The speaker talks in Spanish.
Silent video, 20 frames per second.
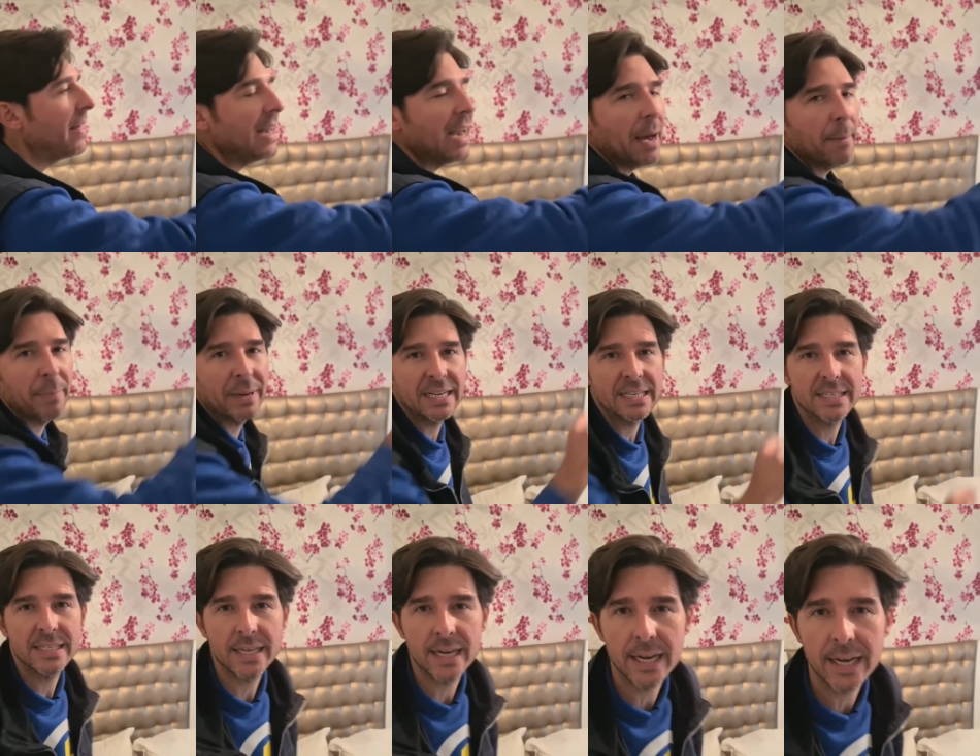de la
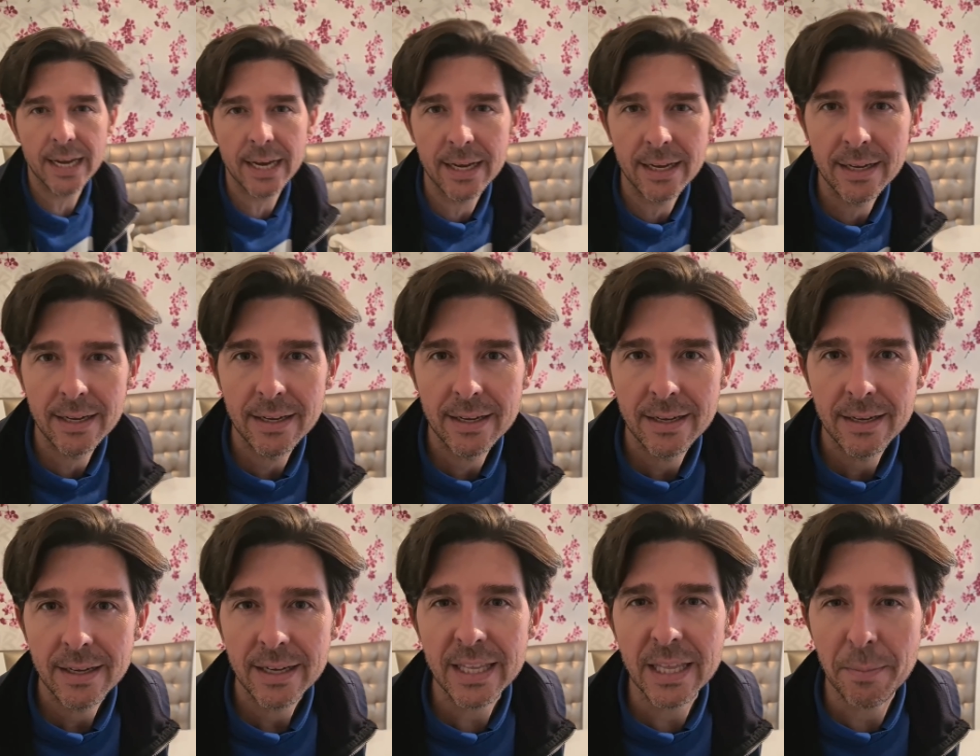persiana
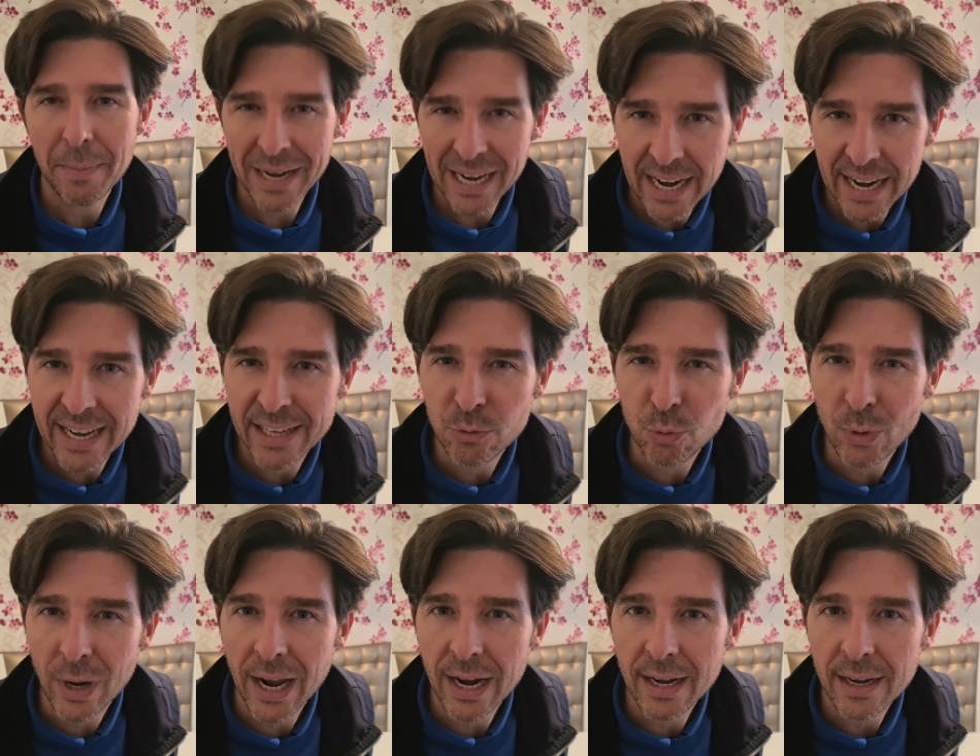y de manera
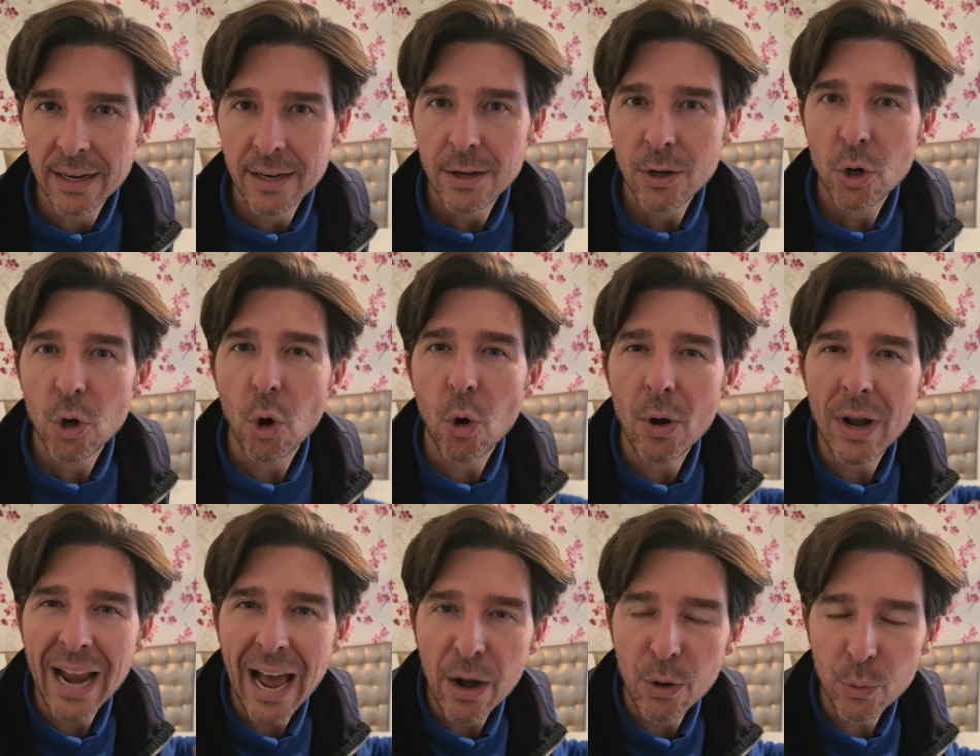natural
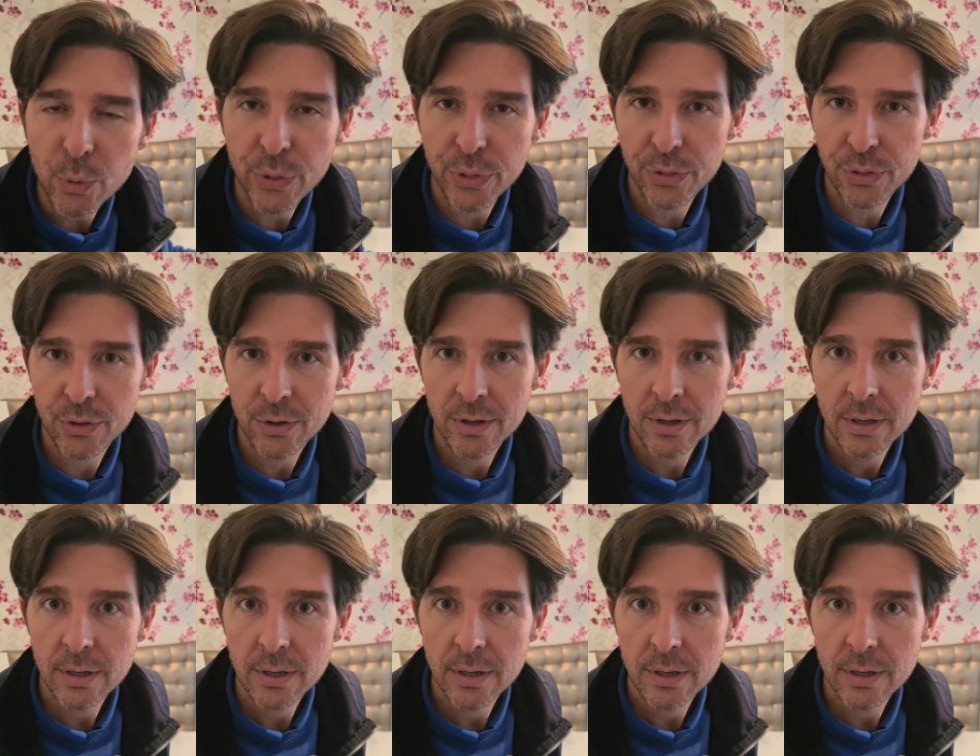con la luz.